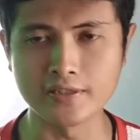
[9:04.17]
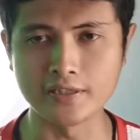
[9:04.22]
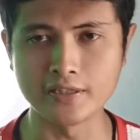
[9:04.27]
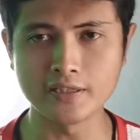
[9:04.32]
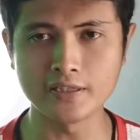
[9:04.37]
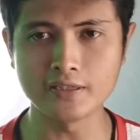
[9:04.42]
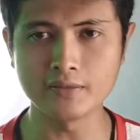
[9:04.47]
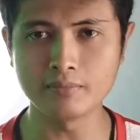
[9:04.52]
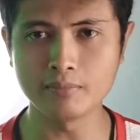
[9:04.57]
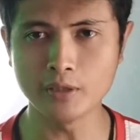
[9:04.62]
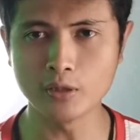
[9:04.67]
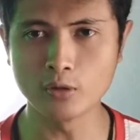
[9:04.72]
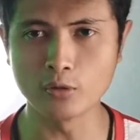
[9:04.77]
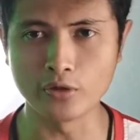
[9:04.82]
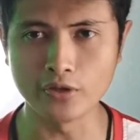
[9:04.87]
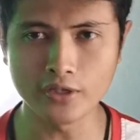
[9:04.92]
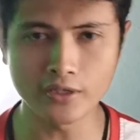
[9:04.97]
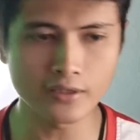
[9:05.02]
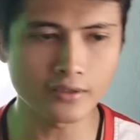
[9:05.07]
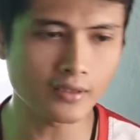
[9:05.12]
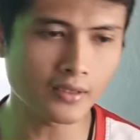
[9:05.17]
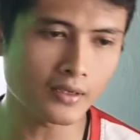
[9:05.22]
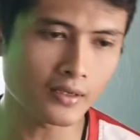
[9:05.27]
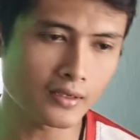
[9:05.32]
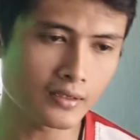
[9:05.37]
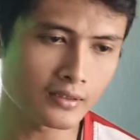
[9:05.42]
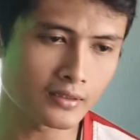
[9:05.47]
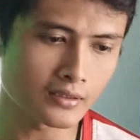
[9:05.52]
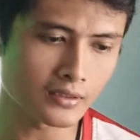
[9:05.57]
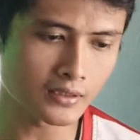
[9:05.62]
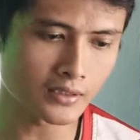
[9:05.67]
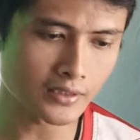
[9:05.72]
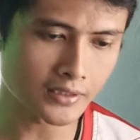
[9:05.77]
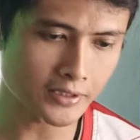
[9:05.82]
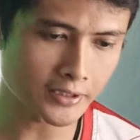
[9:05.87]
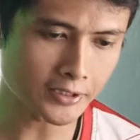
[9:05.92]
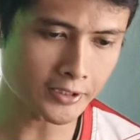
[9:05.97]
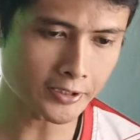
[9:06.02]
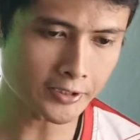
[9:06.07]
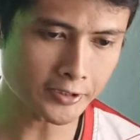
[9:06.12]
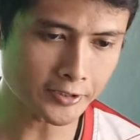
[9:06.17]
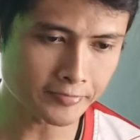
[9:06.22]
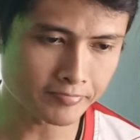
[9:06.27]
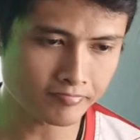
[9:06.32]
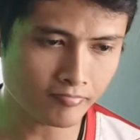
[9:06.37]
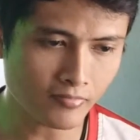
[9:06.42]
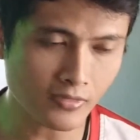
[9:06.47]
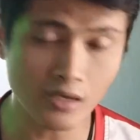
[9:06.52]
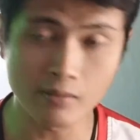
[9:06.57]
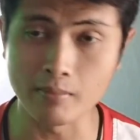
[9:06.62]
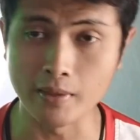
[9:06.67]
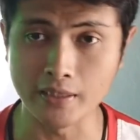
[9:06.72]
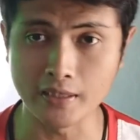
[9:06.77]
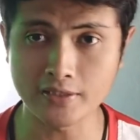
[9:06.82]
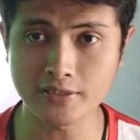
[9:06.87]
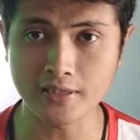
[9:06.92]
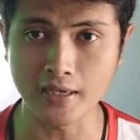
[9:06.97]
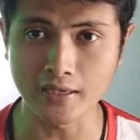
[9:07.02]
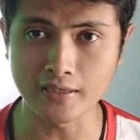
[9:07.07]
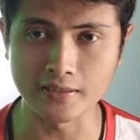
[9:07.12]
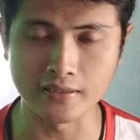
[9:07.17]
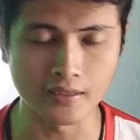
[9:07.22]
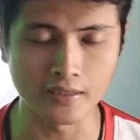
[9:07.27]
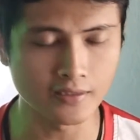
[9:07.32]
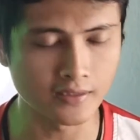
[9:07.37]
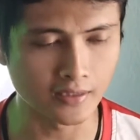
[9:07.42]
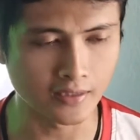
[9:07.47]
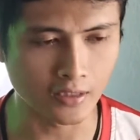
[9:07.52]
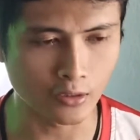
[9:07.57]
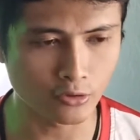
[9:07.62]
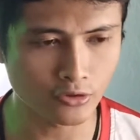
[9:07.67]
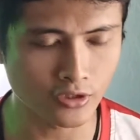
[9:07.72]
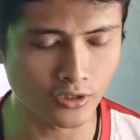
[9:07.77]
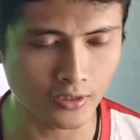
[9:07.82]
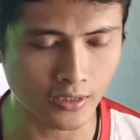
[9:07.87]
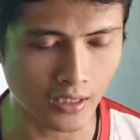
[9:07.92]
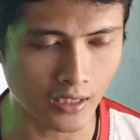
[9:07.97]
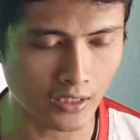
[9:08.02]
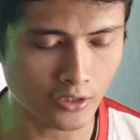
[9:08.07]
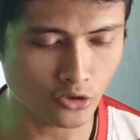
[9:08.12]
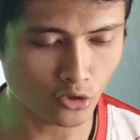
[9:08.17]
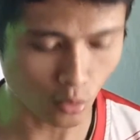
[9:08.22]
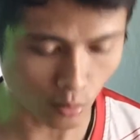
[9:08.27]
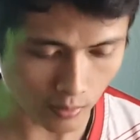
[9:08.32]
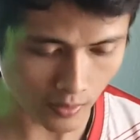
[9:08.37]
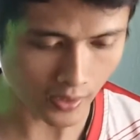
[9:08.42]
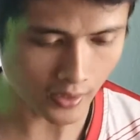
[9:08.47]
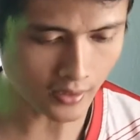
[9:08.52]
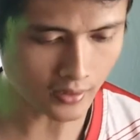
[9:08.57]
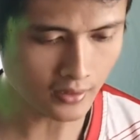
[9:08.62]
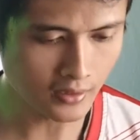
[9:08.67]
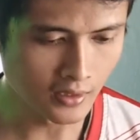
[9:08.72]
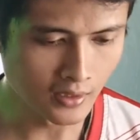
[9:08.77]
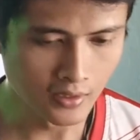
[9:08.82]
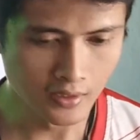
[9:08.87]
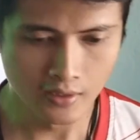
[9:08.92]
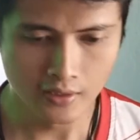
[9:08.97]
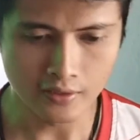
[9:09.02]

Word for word: Jadi minggu ini kita uh, banyak sekali ya yang harus kita coba.